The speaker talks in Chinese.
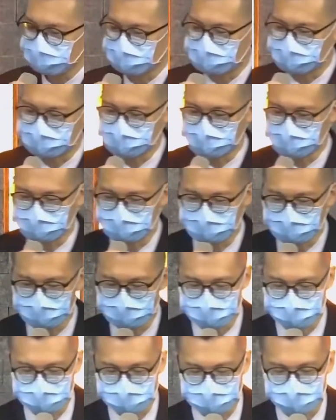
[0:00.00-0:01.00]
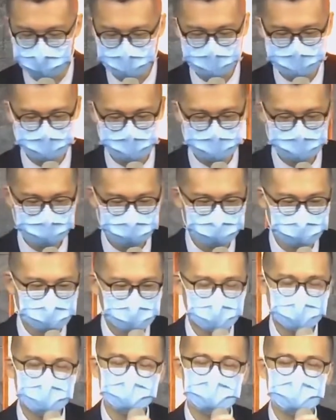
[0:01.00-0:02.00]
的真的是这么罪
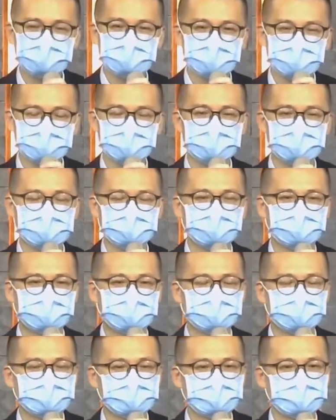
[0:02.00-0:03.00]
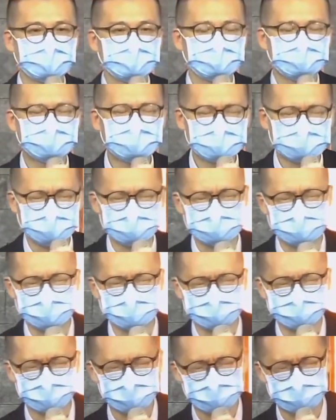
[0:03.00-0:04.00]
大恶极的事情吗？你可以想想
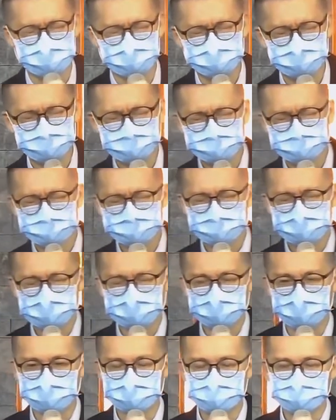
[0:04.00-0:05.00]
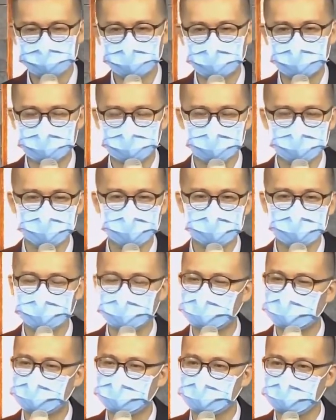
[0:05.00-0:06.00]
啊，就是可能保罗也有
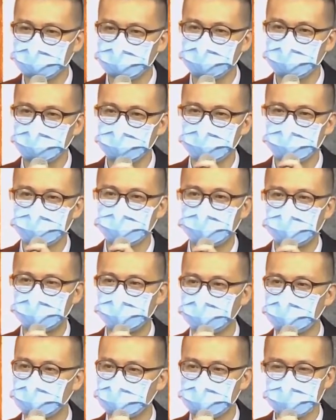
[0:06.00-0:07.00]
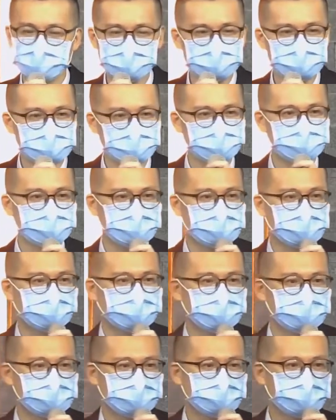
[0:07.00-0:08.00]
他的顾虑，所以他觉得第二次的宣教
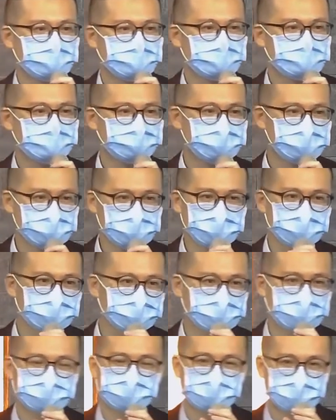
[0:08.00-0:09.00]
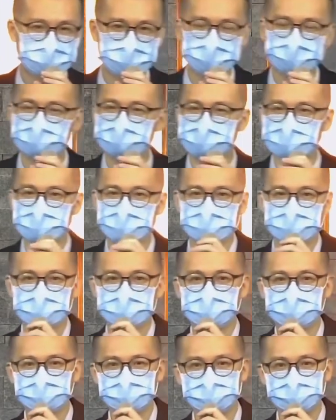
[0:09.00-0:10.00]
旅程不适合再带这一个人一起
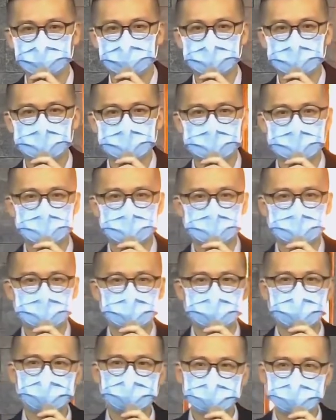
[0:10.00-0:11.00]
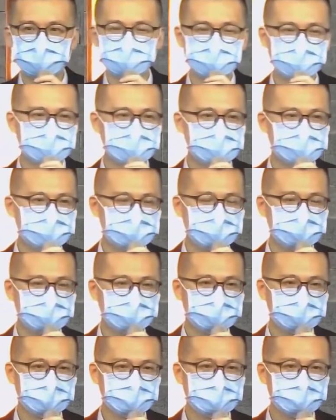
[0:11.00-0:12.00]
前去。但会不会其
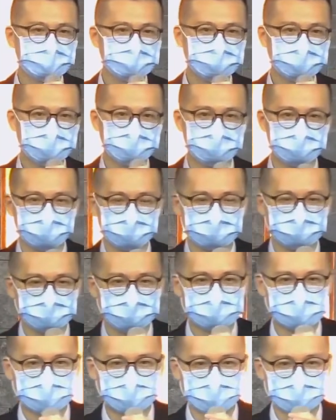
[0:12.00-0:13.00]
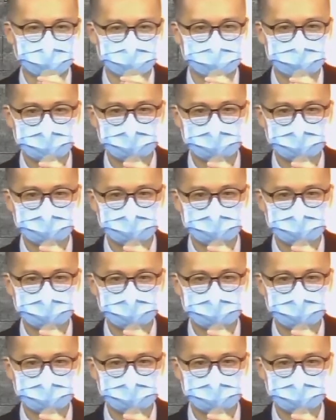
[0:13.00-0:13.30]
实保罗在